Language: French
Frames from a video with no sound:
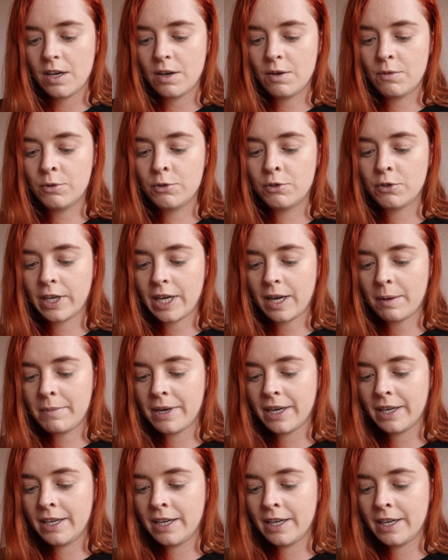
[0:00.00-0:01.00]
Vous aurez
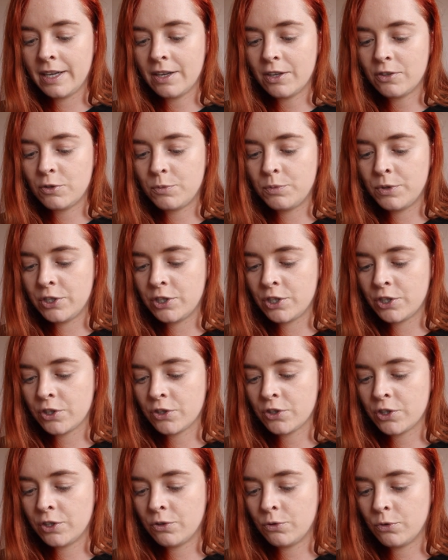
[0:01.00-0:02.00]
remarqué, euh, depuis que j'ai
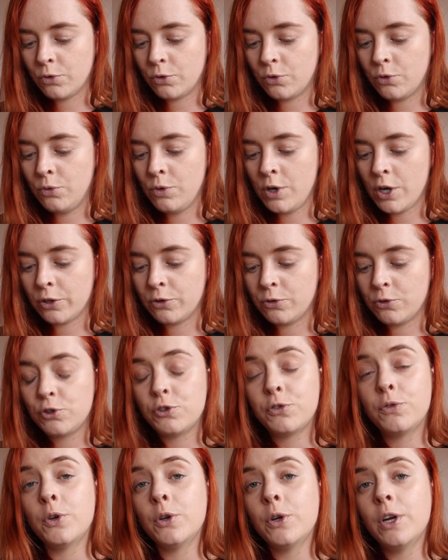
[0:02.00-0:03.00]
changé de couleur de
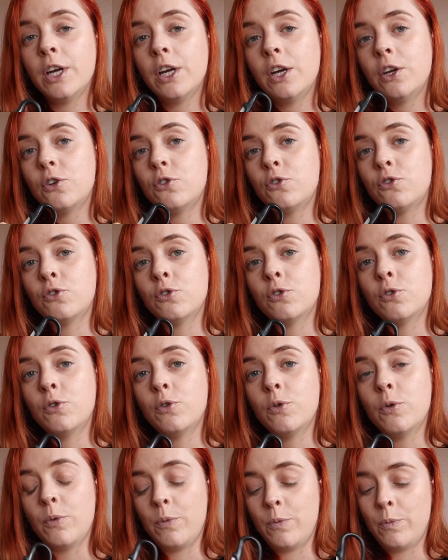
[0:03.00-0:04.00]
cheveux,
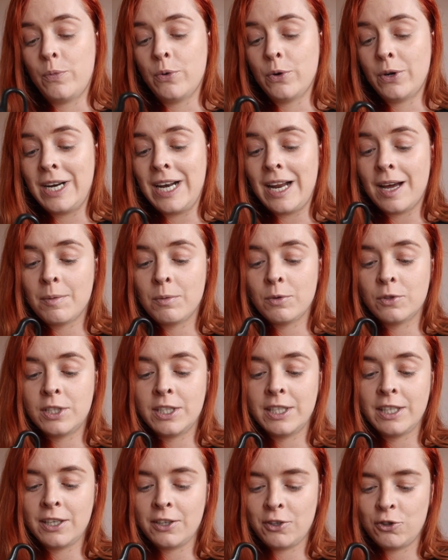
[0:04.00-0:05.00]
je peux clairement
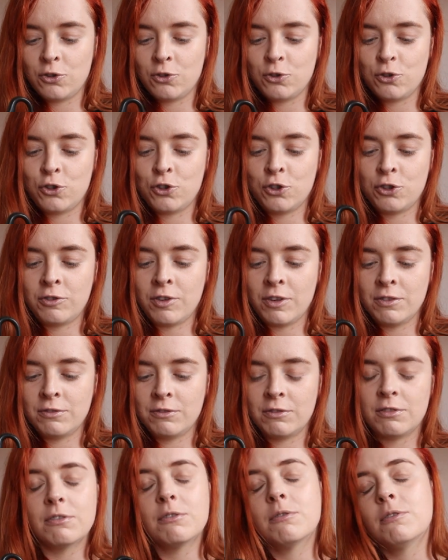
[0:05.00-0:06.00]
dire que je
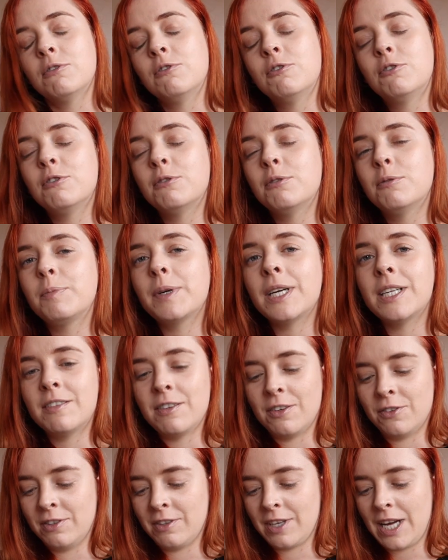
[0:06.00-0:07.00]
tente de
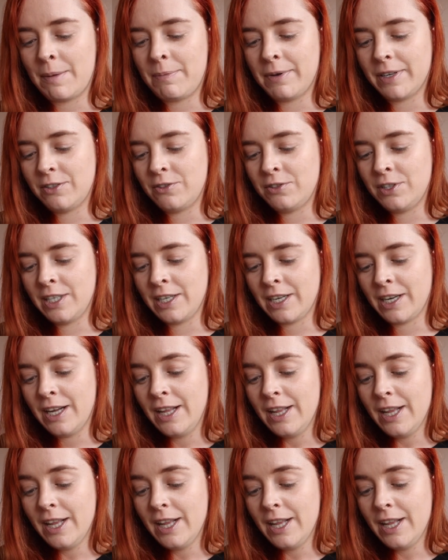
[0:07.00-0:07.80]
prétendre appartenir